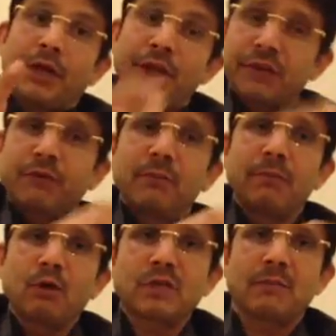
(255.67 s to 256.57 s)
हिट फिल्म
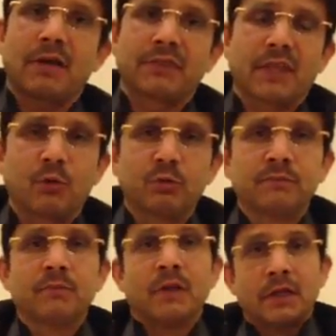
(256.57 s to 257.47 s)
में उसे मानता हूं
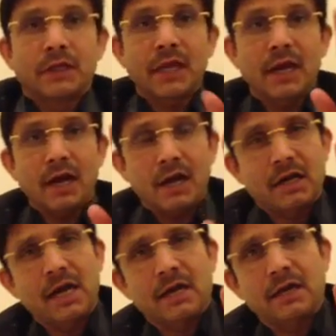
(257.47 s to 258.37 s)
कि
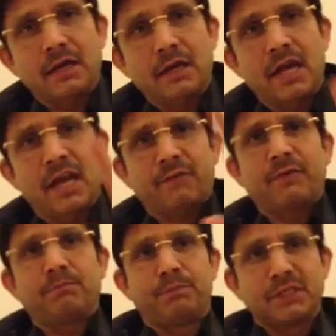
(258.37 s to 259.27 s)
अगर एक
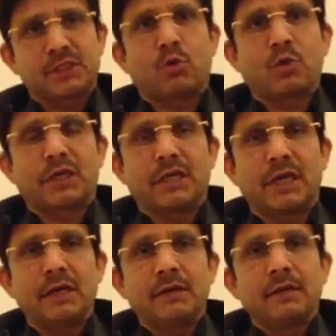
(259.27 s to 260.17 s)
फिल्म बीस करोड़ की
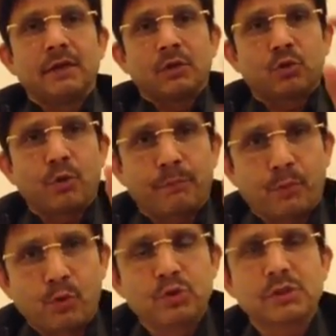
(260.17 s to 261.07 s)
है तो
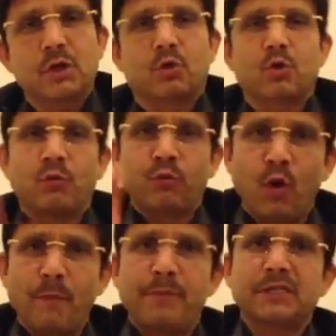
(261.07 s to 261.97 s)
प्रोड्यूसर को
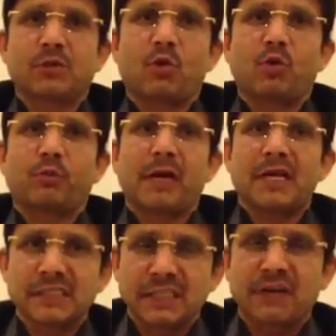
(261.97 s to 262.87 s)
वो बीस करोड़
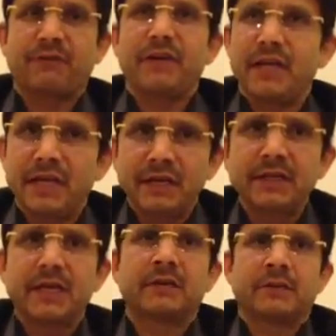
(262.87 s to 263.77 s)
रुपया सिर्फ
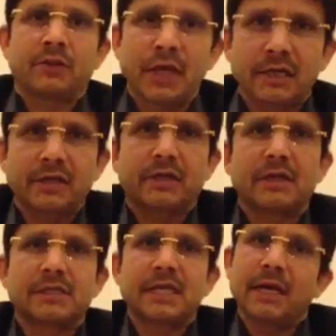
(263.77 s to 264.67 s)
इंडियन
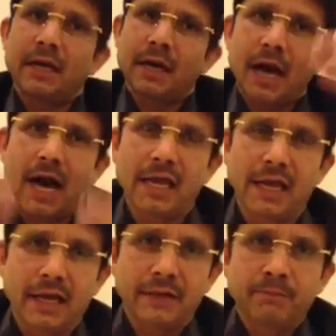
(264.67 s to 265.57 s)
थिएट्रिकल से
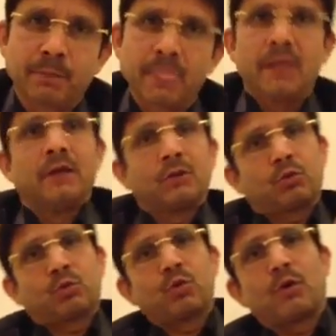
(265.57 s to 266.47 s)
आया है
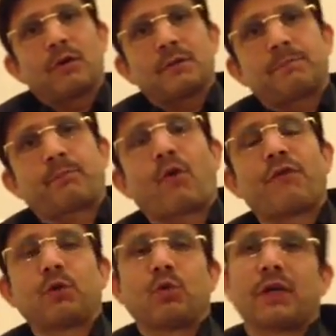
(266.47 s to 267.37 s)
तो
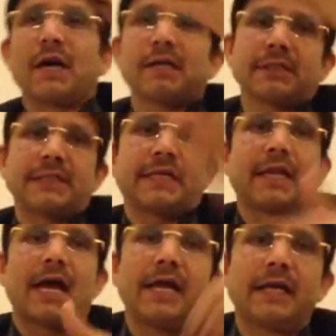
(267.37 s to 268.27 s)
प्रॉफिट हो गया
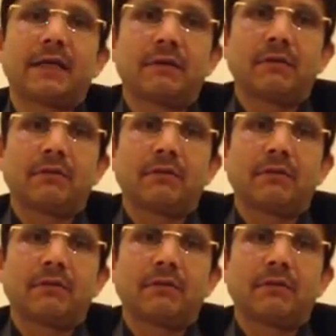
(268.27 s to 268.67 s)
सैटेलाइट